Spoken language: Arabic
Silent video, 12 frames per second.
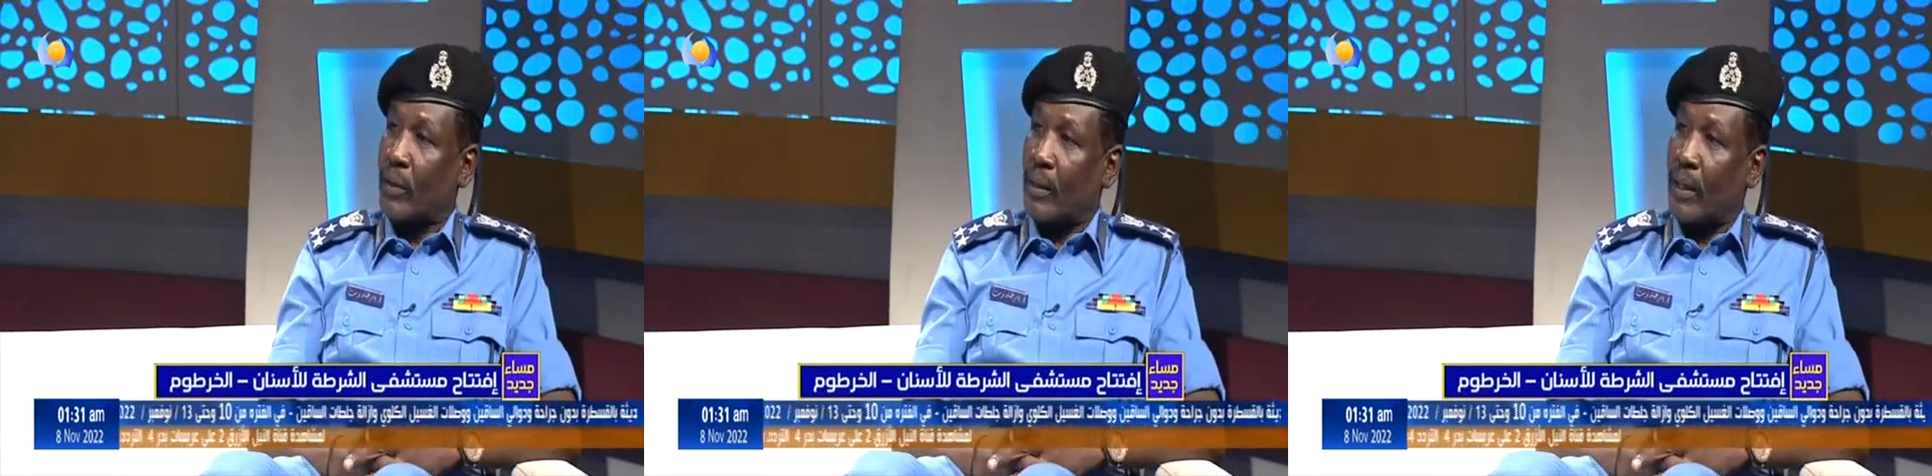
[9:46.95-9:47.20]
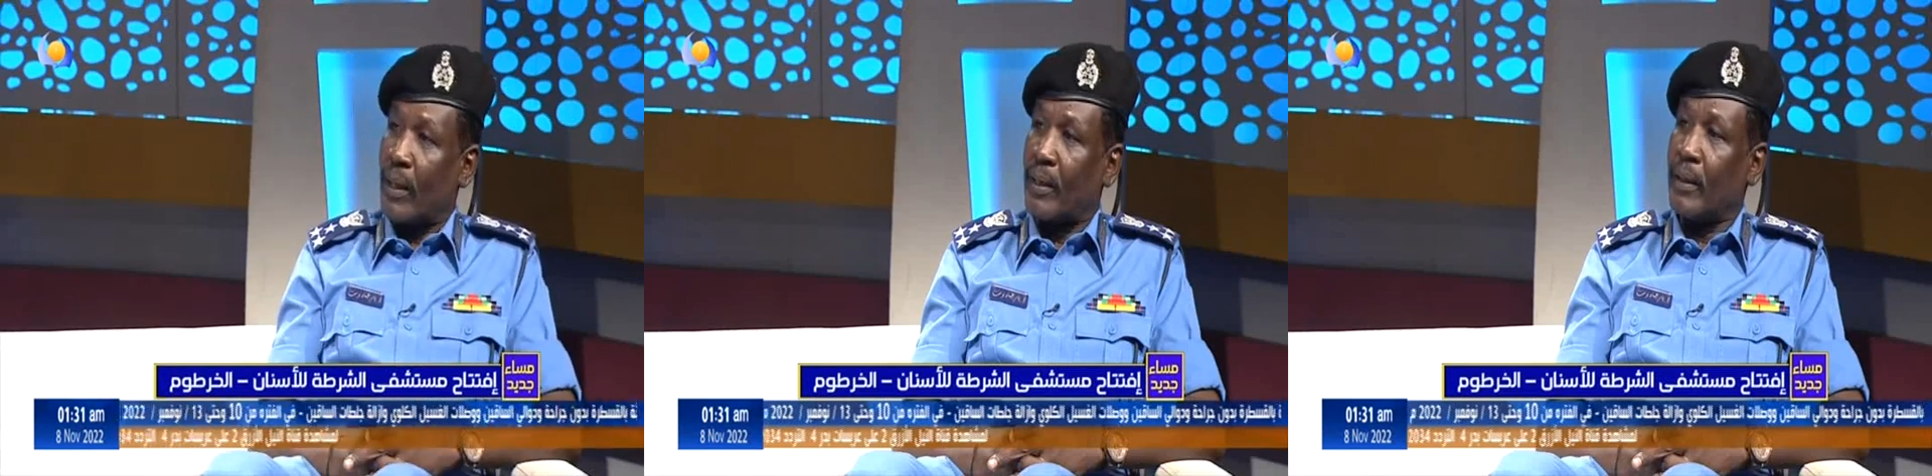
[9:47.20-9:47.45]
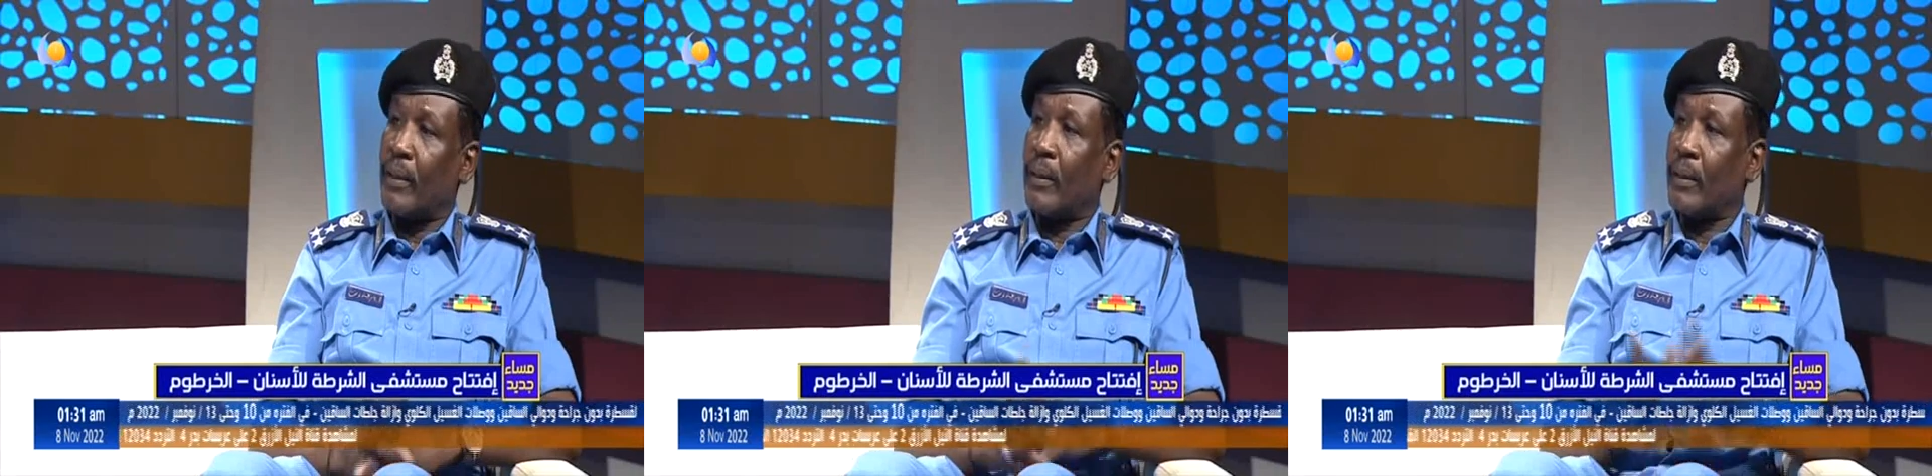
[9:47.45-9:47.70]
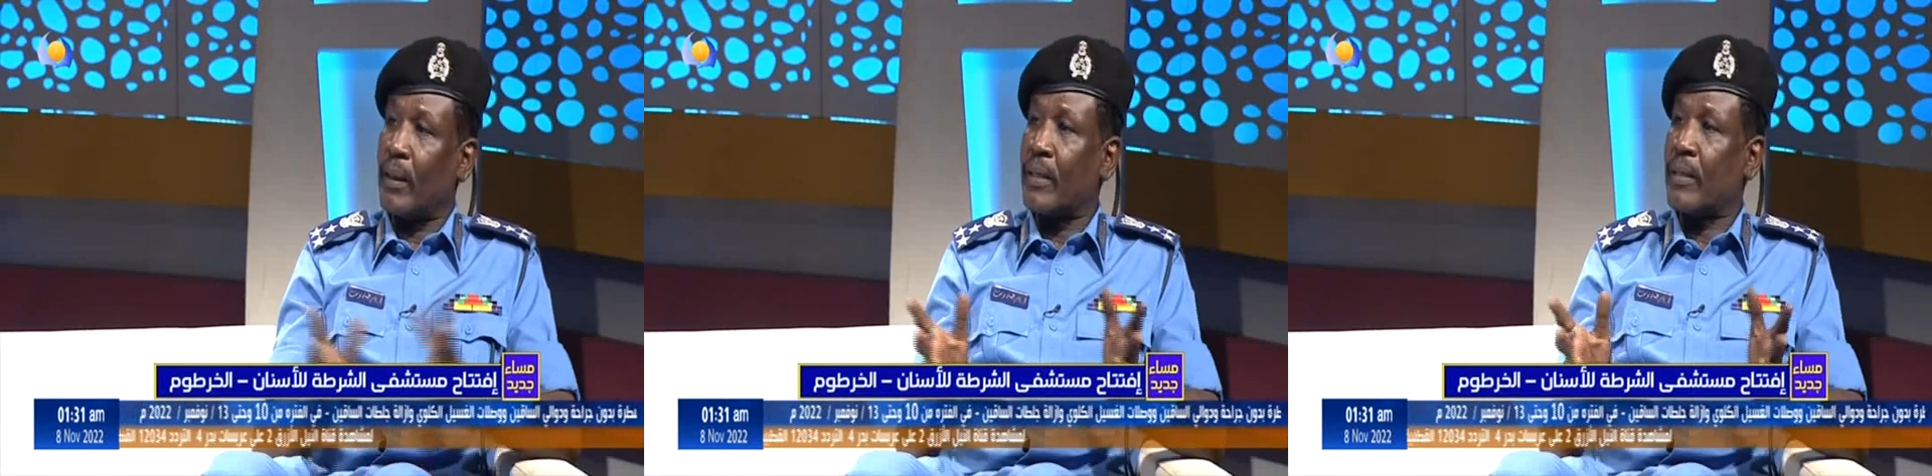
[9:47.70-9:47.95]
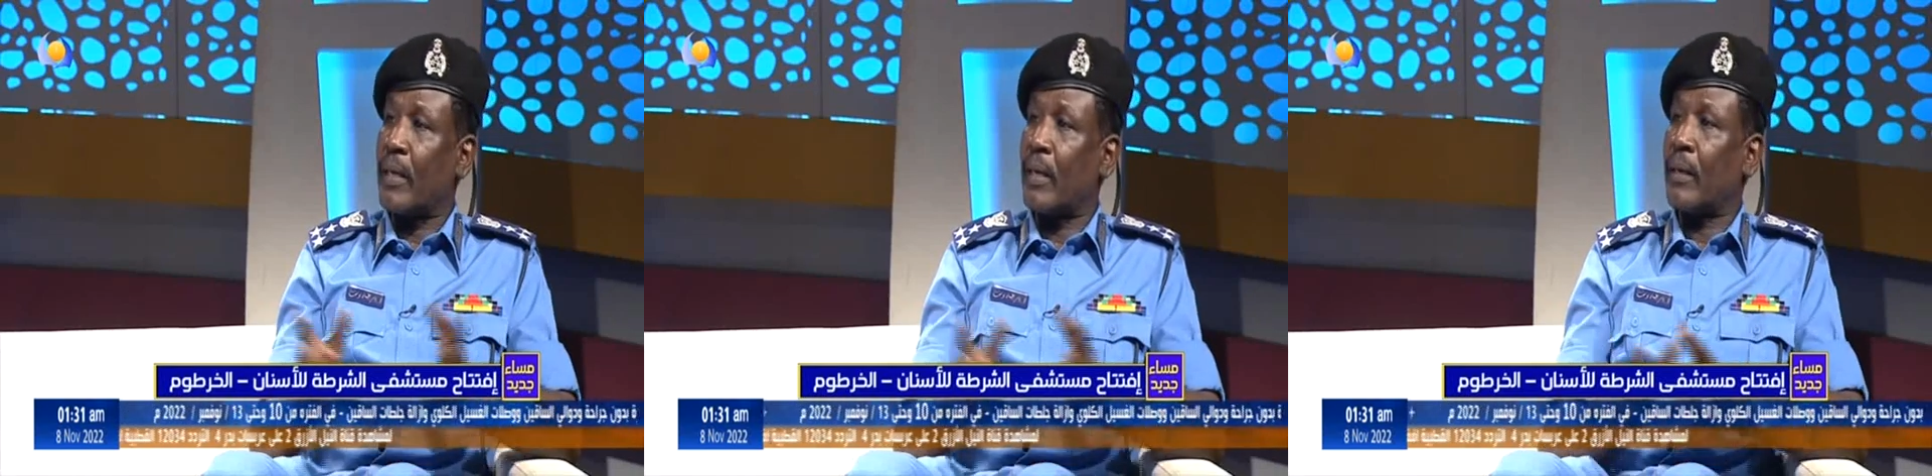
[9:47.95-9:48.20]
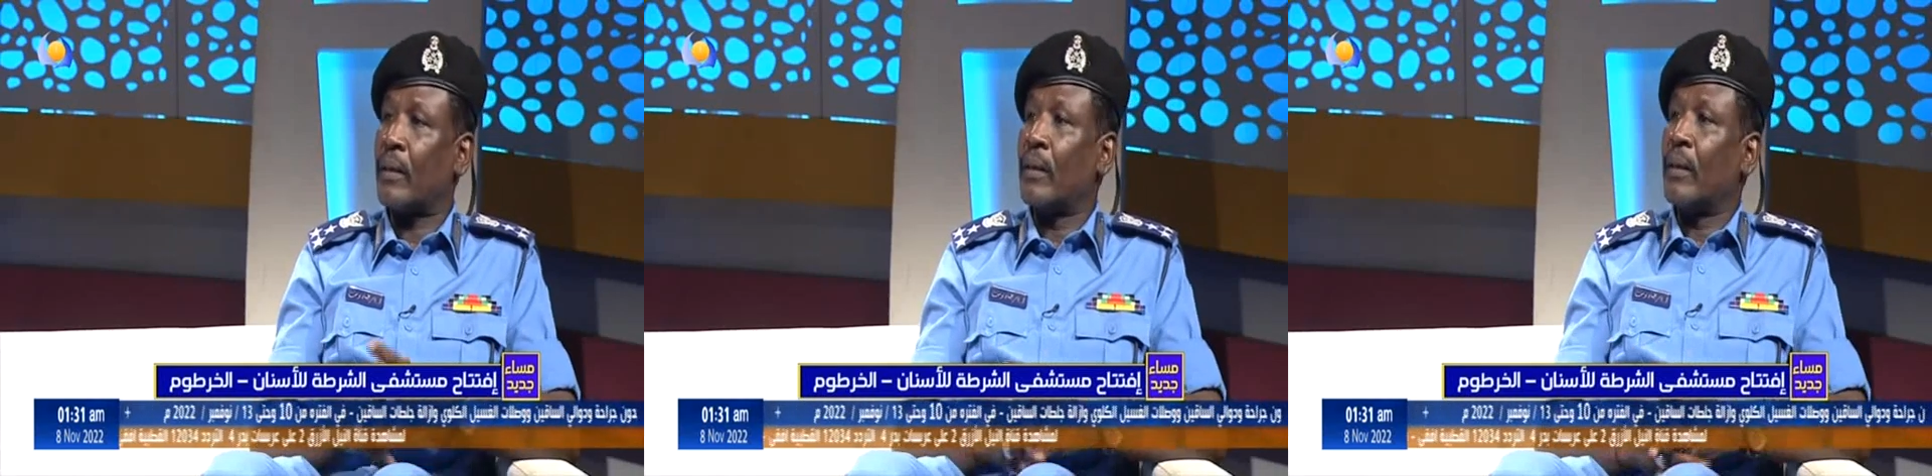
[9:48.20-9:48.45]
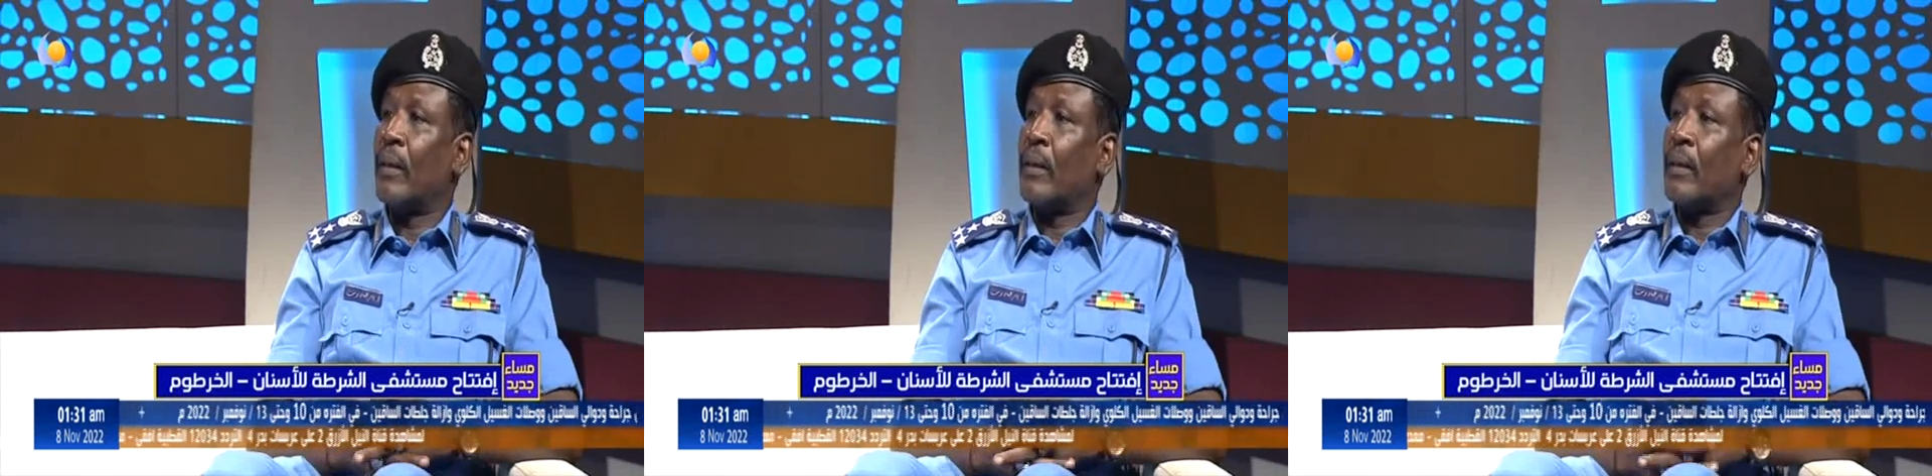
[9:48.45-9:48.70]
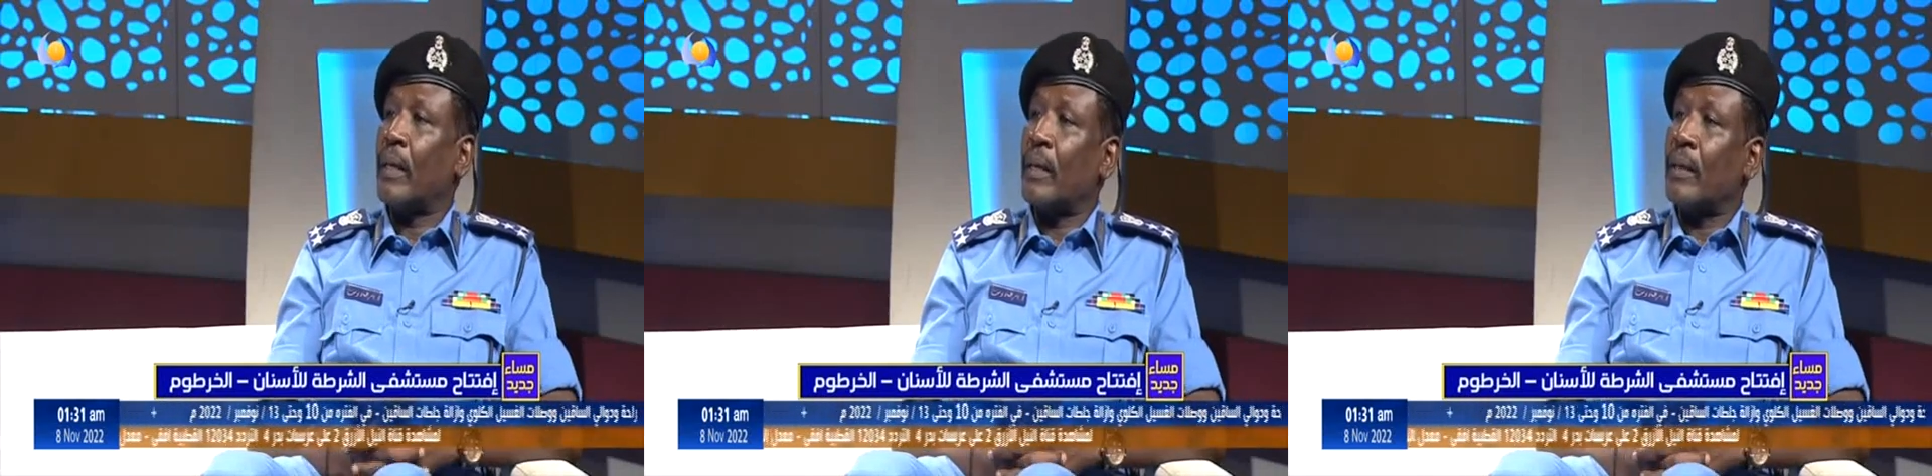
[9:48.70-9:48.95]
يعني ممتازه جدا
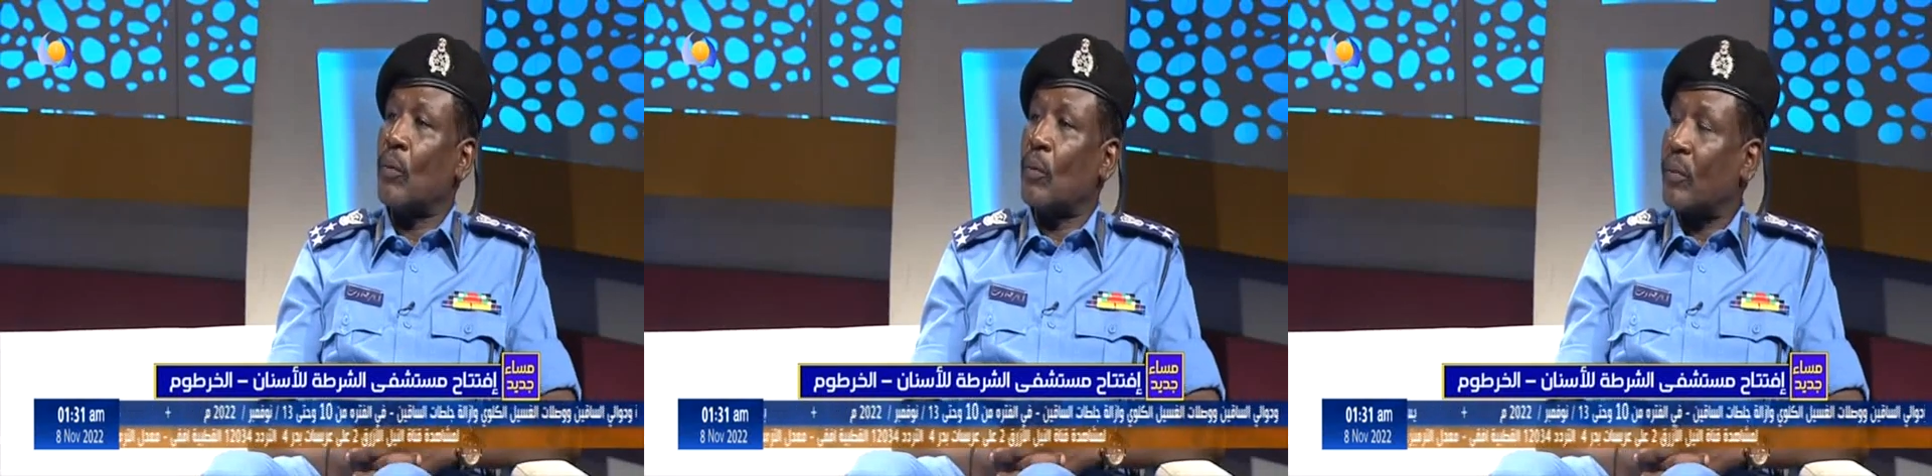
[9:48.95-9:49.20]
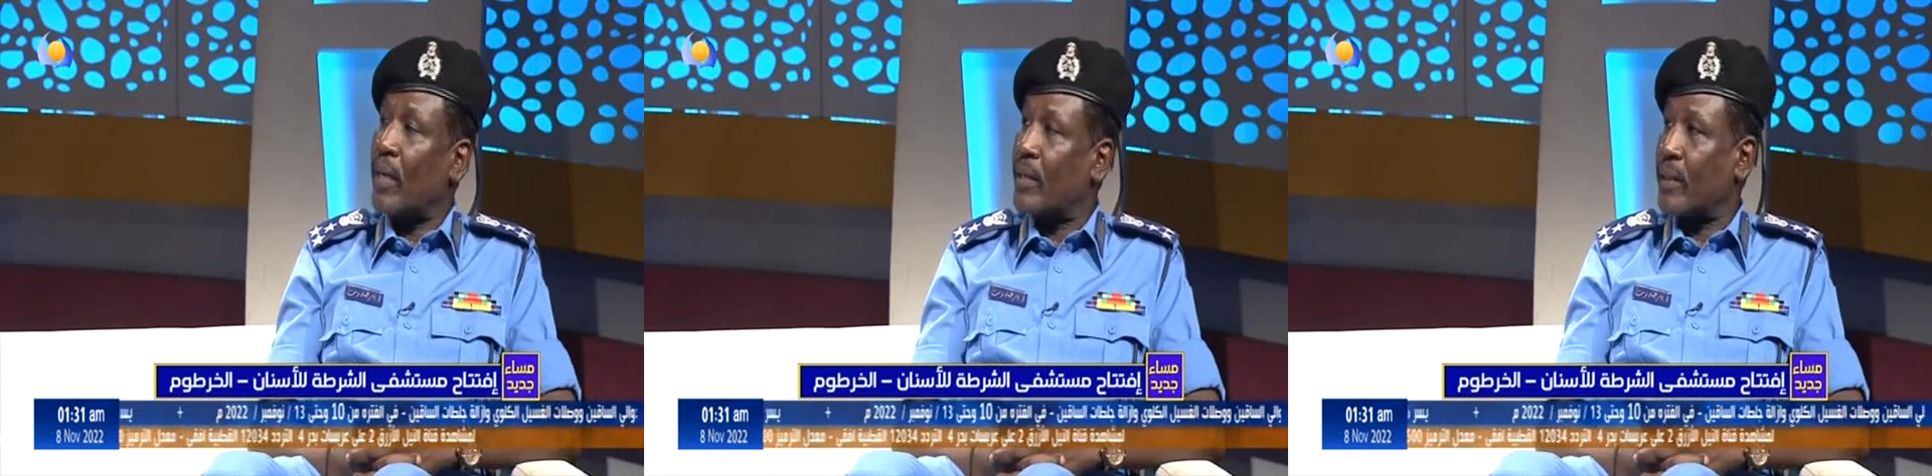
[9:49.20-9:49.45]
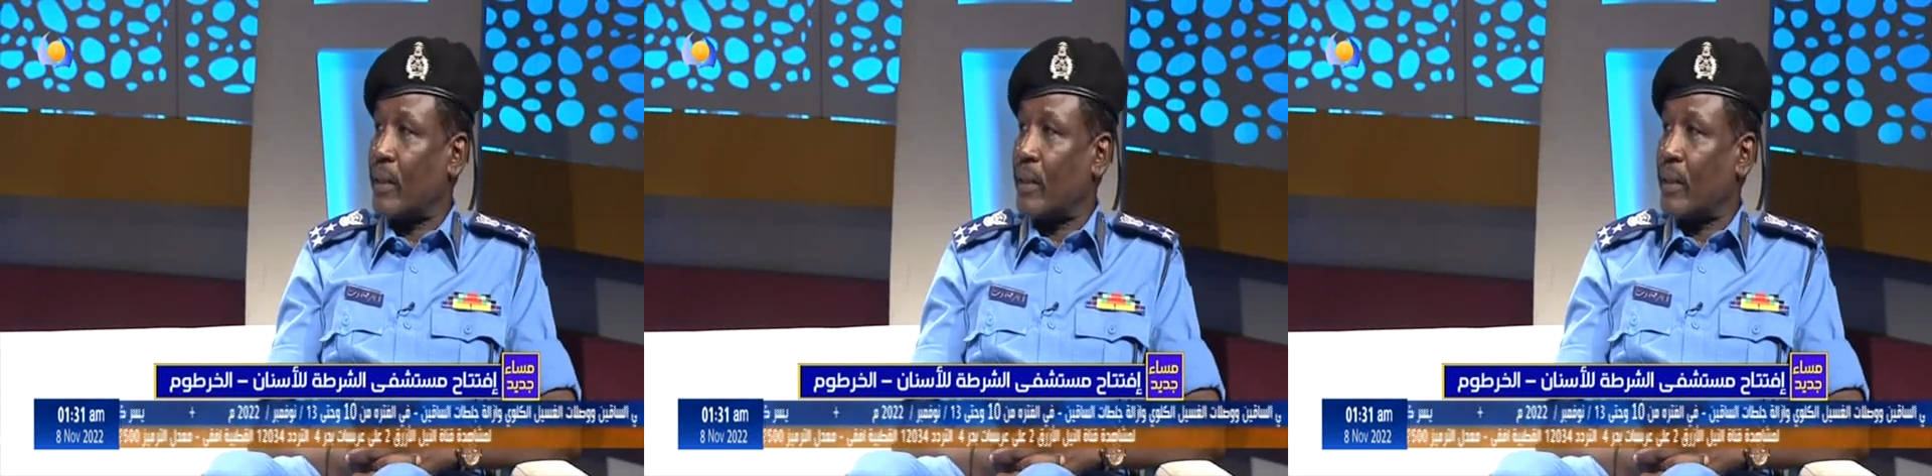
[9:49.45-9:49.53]
وحاجه بتخدم